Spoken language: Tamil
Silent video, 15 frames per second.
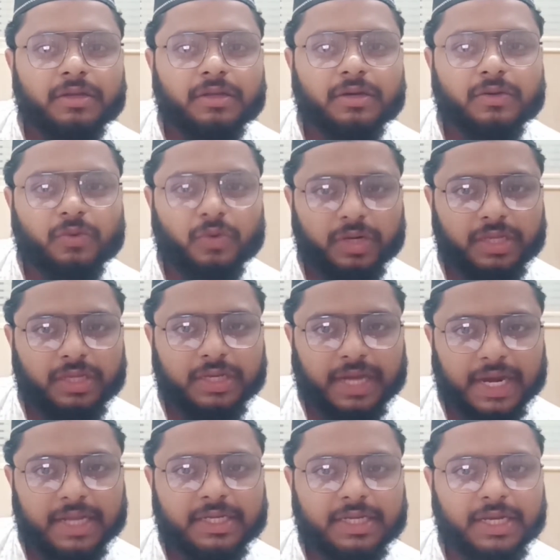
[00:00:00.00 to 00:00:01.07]
ஒரு
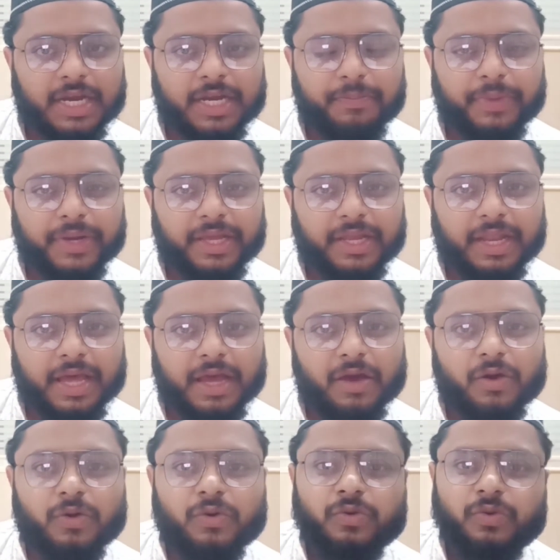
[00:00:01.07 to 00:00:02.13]
கணக்கின் அடிப்படையில்
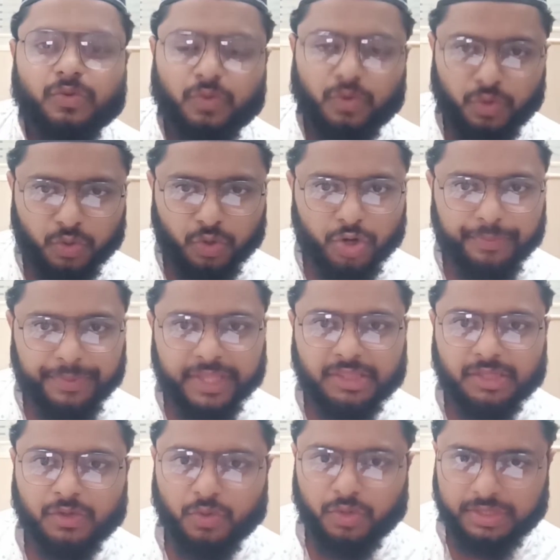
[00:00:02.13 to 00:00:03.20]
நூறு
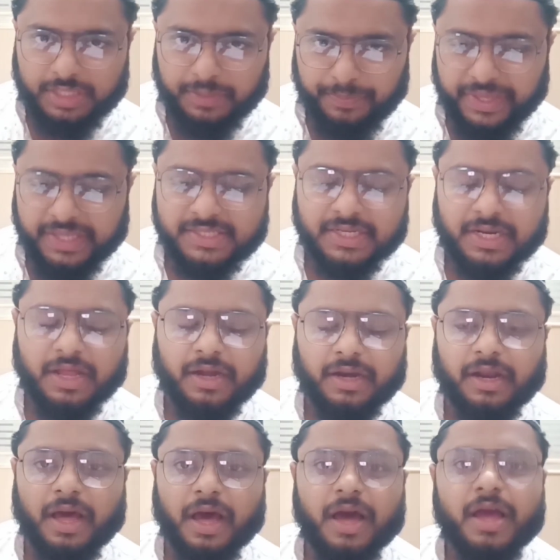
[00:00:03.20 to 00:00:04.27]
பேர்த்துக்கு ஒருத்தர்
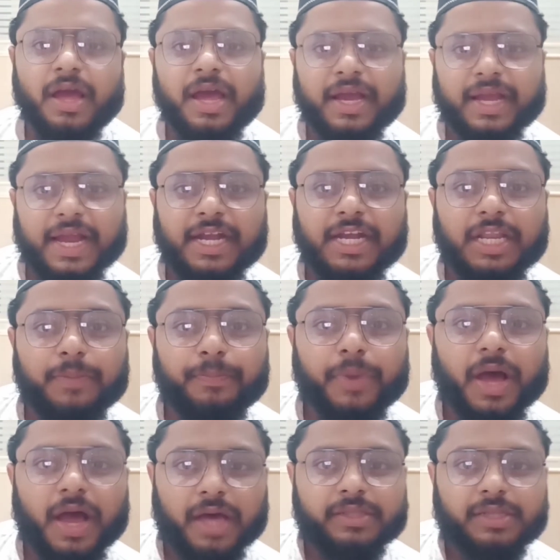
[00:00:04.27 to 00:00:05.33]
பேசுனார்னா
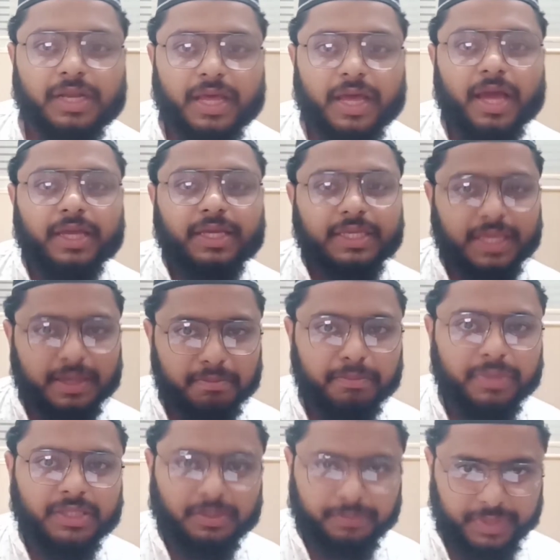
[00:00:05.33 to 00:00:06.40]
கண்டிப்பாக அதில்
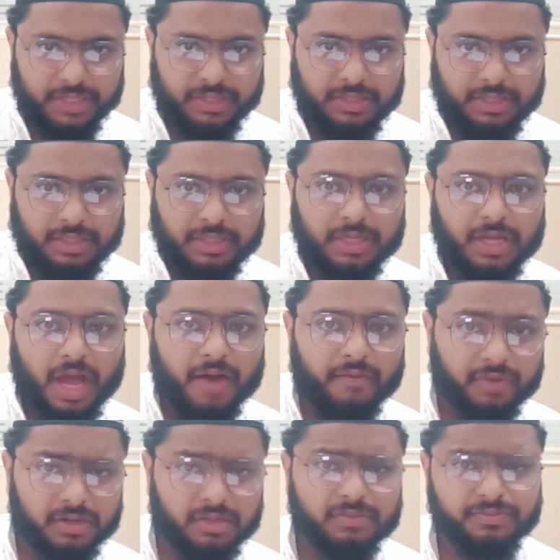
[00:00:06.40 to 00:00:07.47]
எண்பது பேர்த்துக்கு
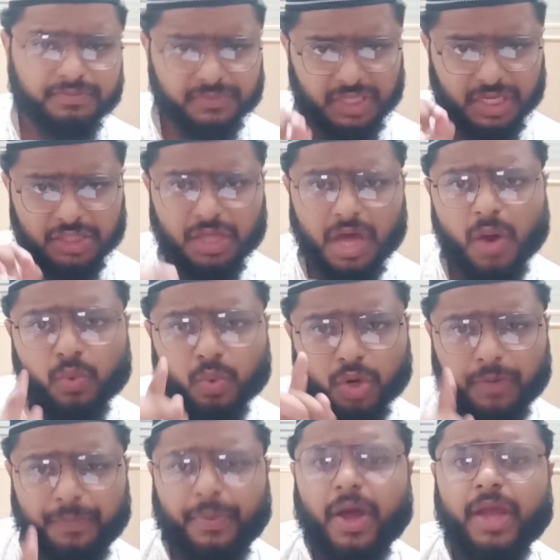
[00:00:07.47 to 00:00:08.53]
அவர் ஏதோ ஒரு
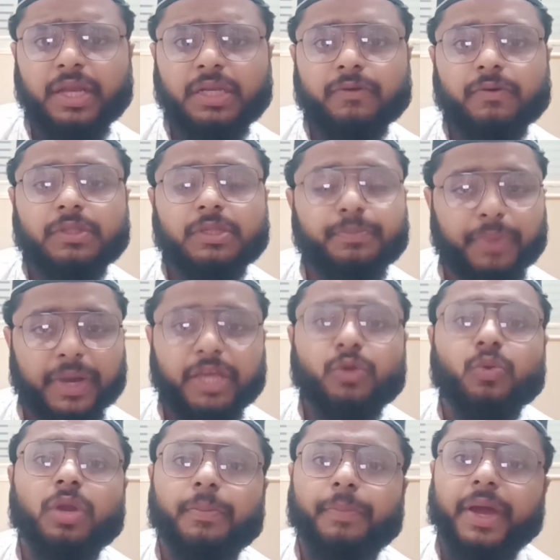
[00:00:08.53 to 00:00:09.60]
பாயிண்ட் வந்து
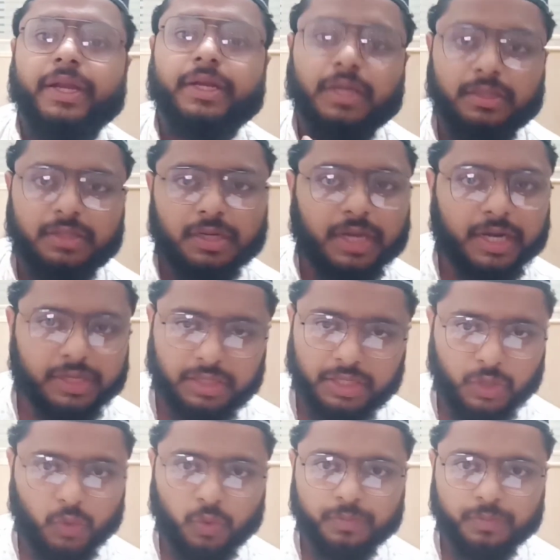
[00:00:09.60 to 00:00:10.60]
பயனுள்ள பாயிண்டாக தான் கிடை இருக்கும்